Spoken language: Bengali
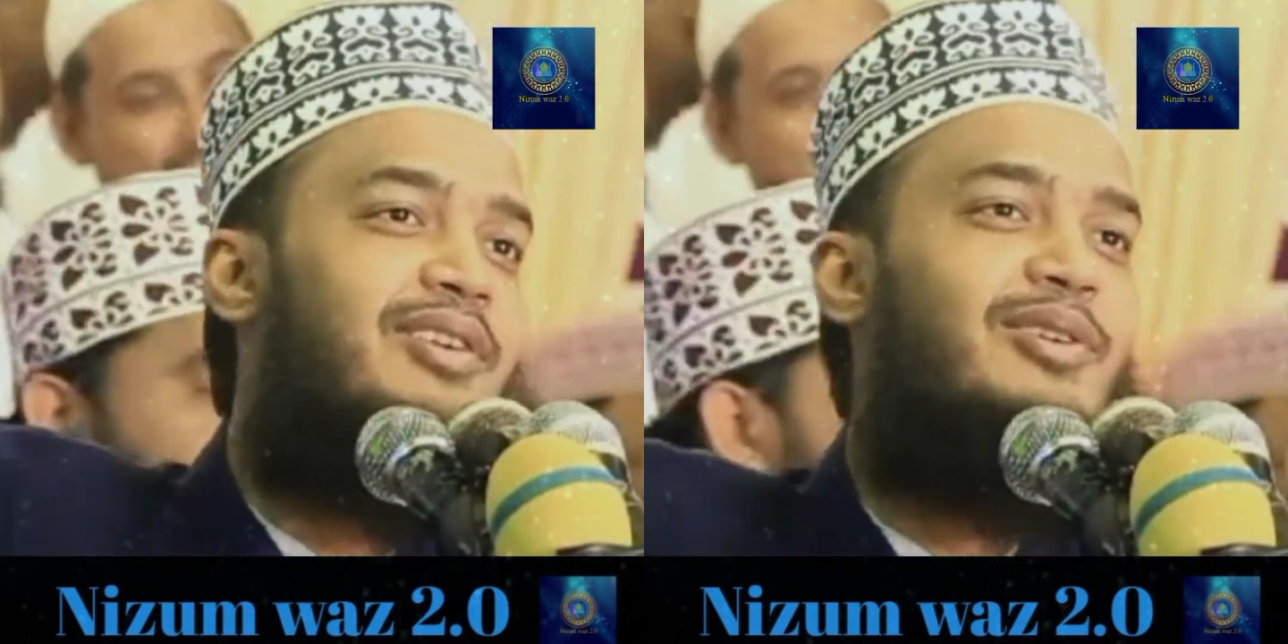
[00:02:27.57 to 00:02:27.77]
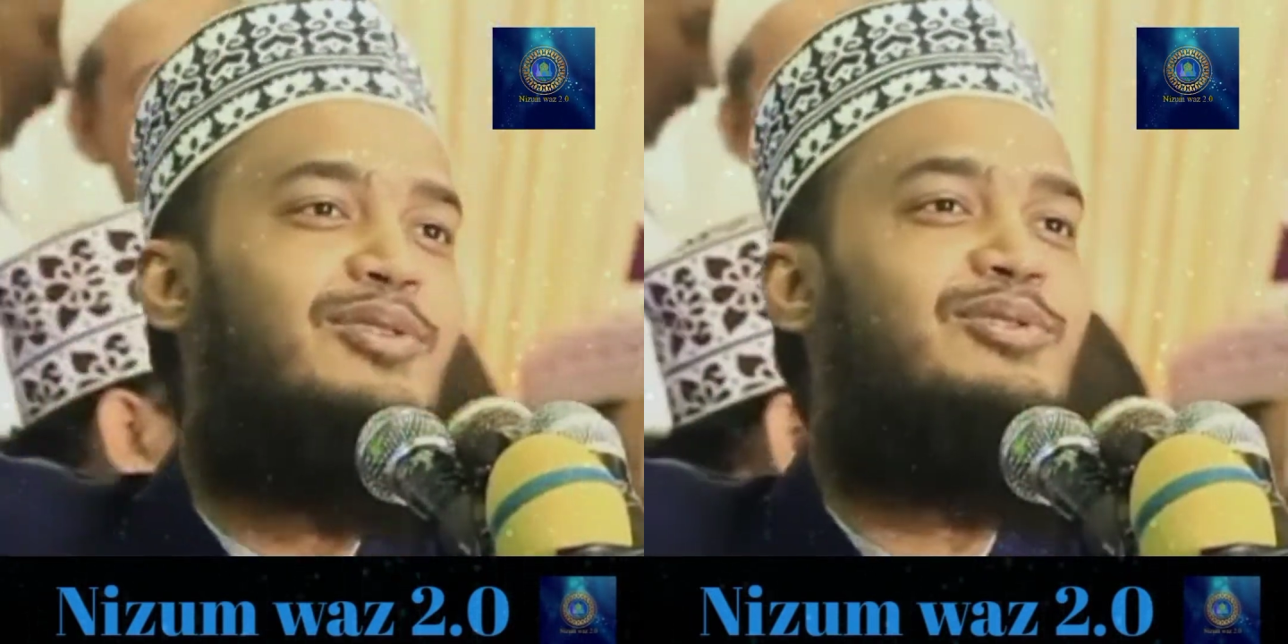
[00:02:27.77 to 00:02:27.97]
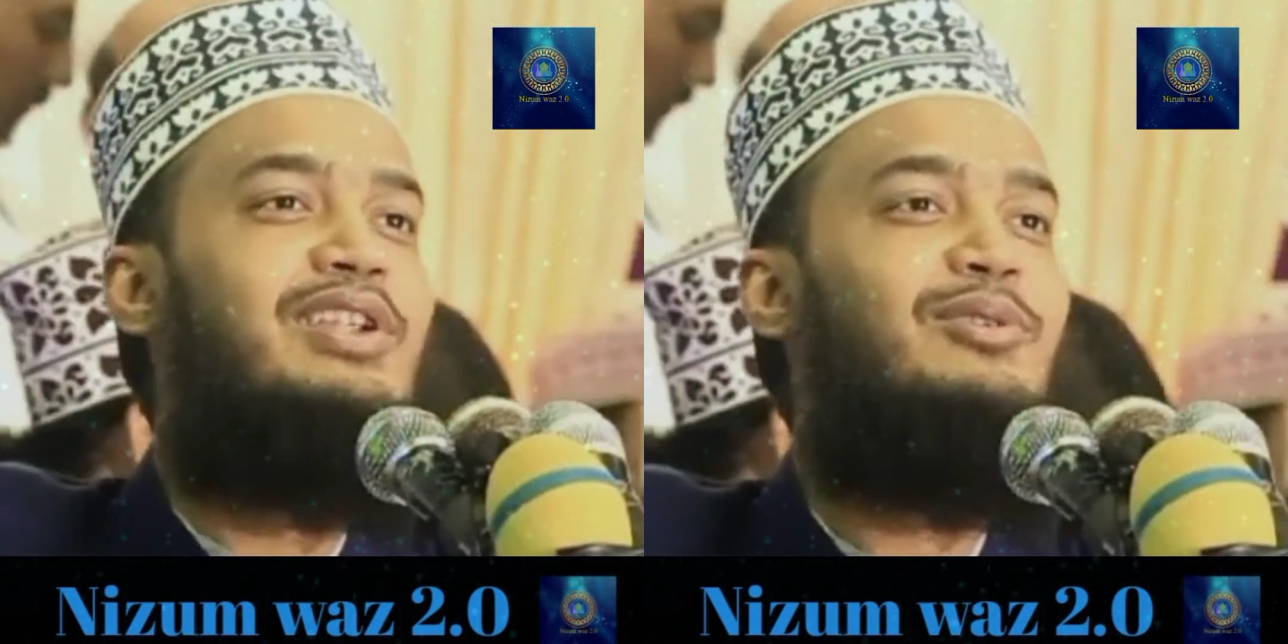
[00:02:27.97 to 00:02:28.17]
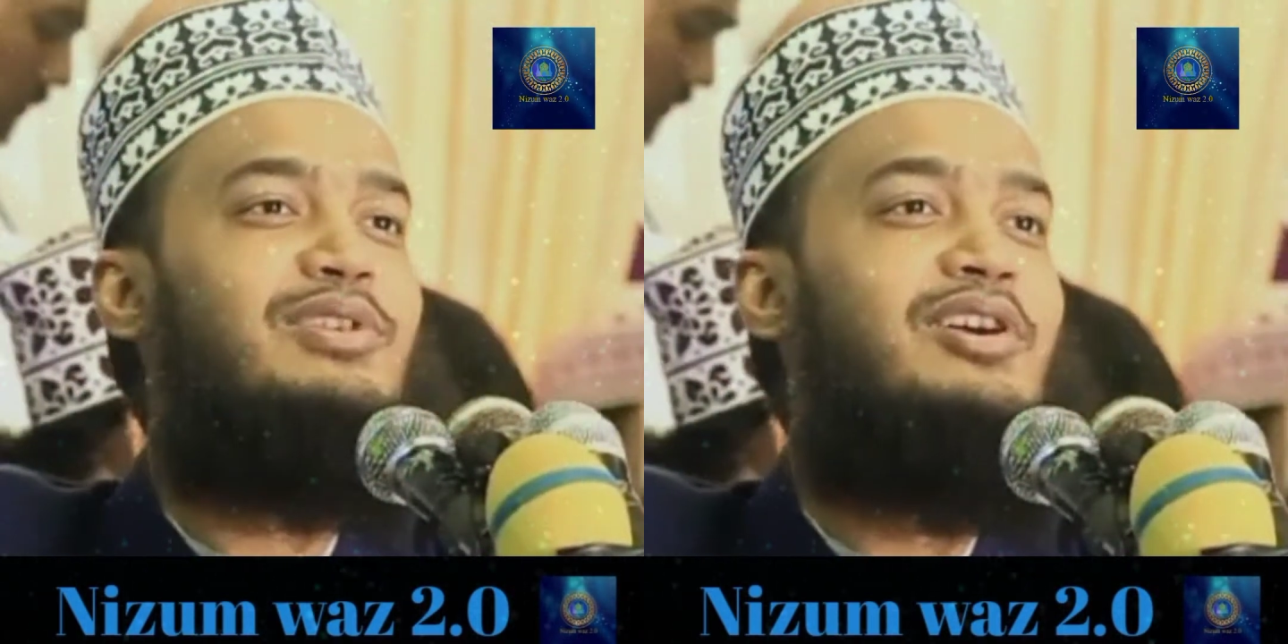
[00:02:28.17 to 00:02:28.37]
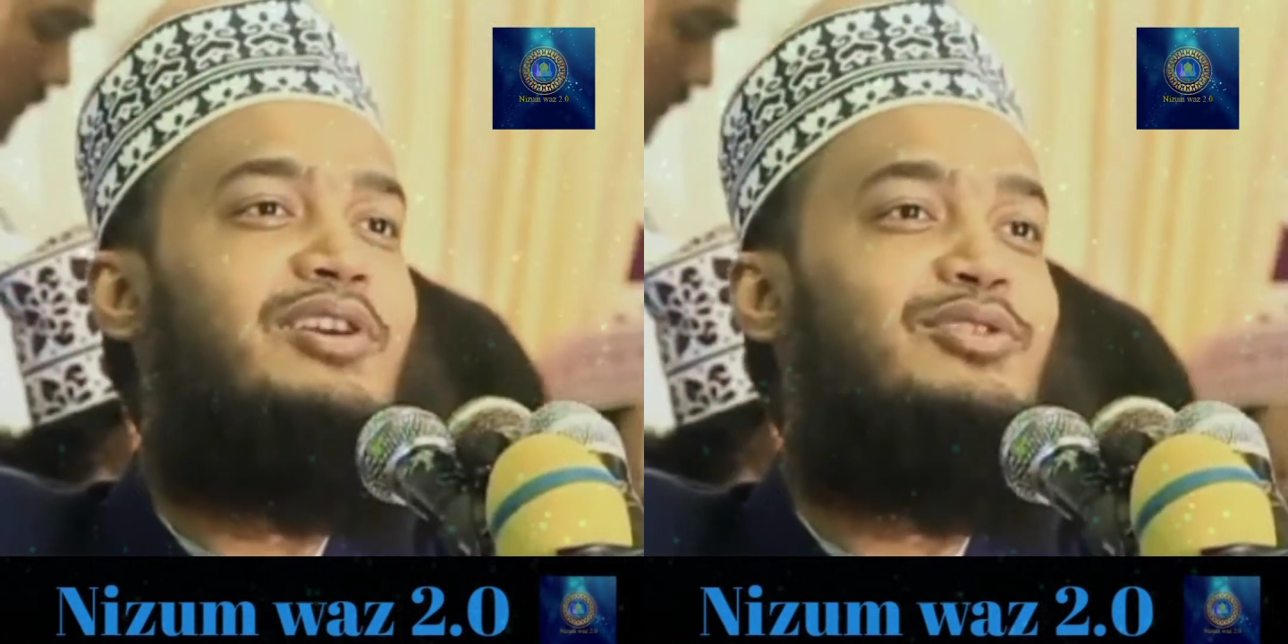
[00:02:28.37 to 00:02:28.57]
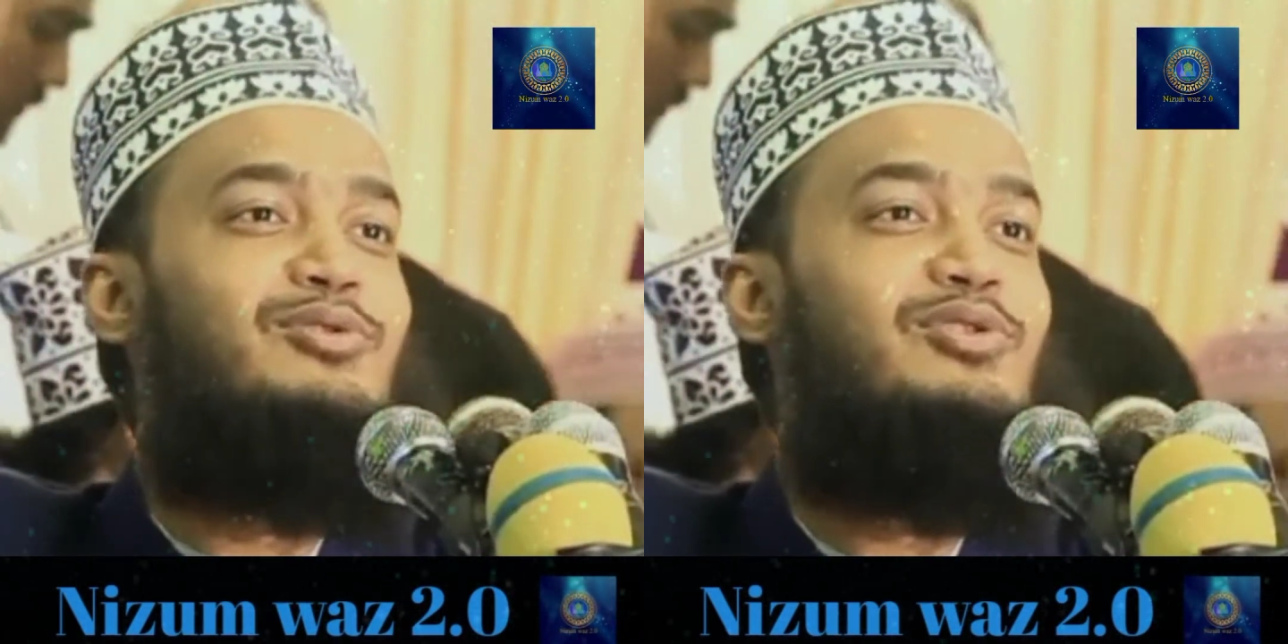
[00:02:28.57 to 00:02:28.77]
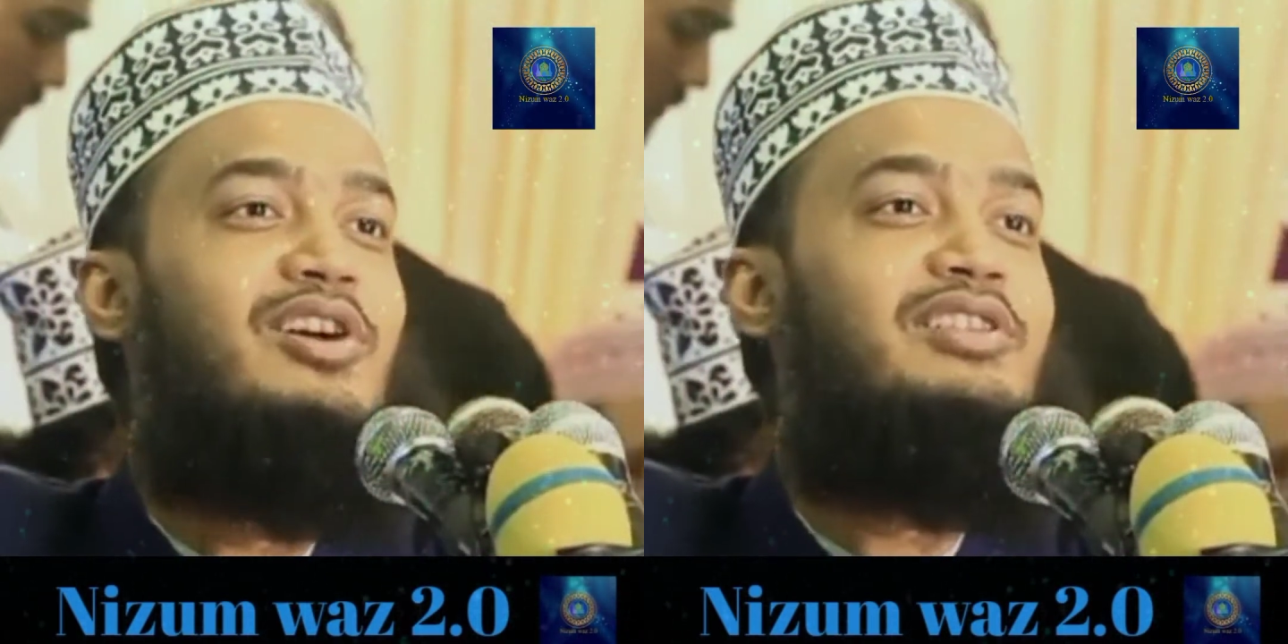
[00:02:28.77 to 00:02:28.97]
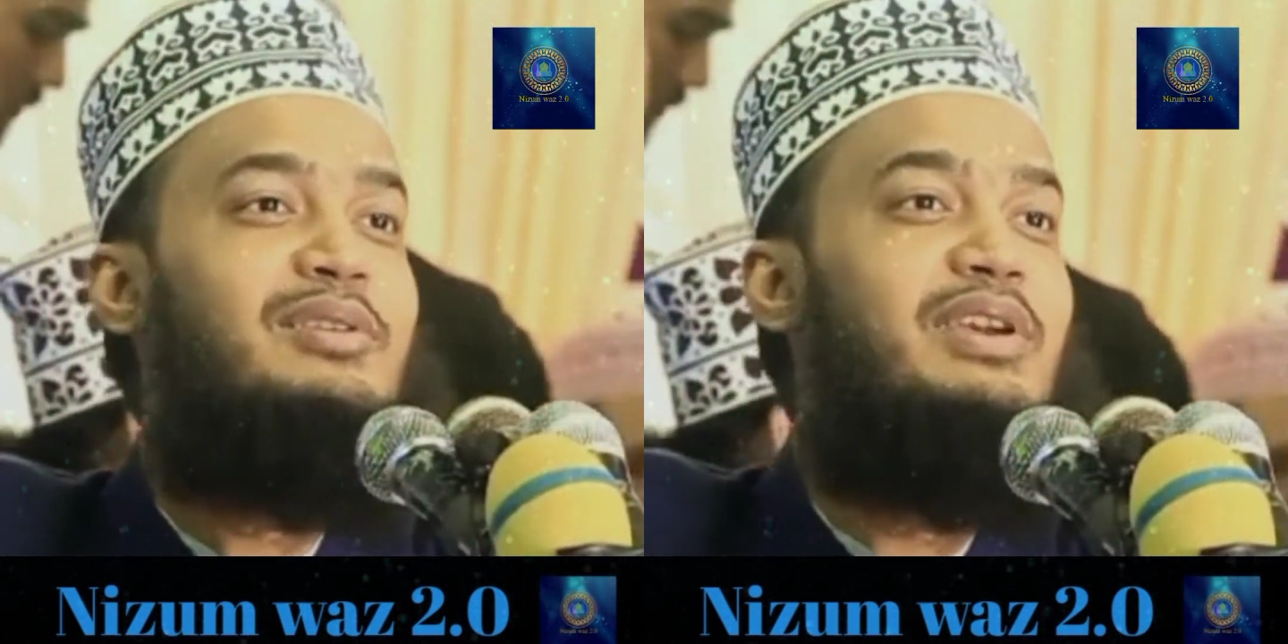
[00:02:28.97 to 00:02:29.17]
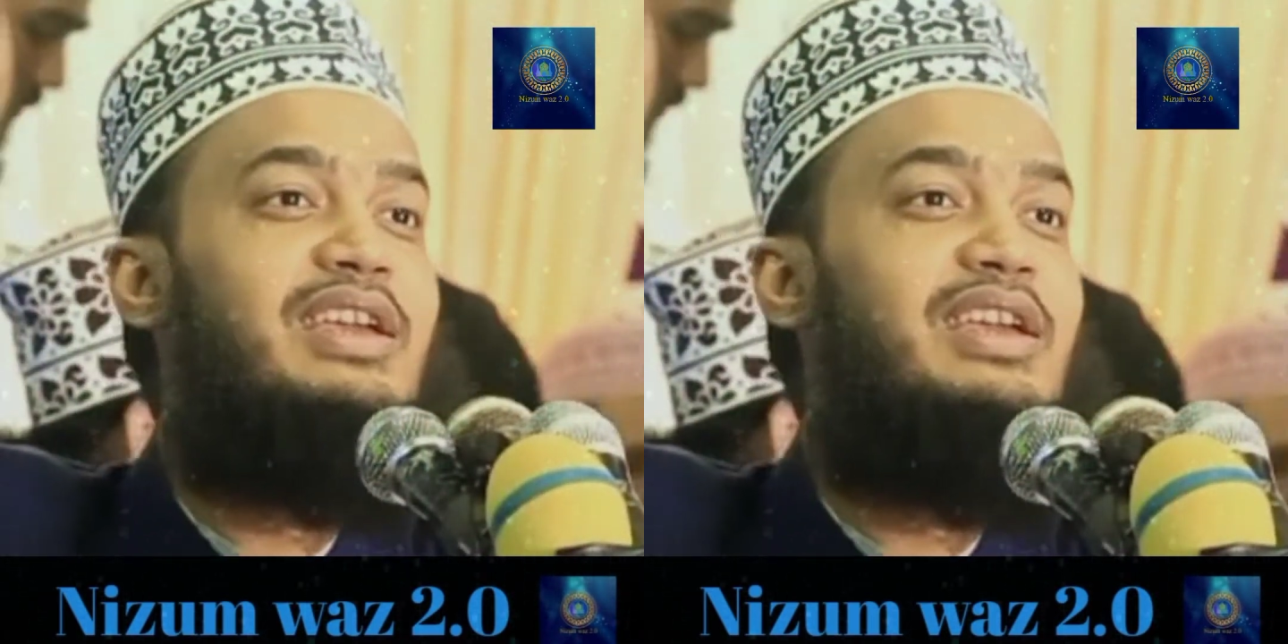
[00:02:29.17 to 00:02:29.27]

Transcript: হদনে উনি হদ জুড়ে হদ দিবে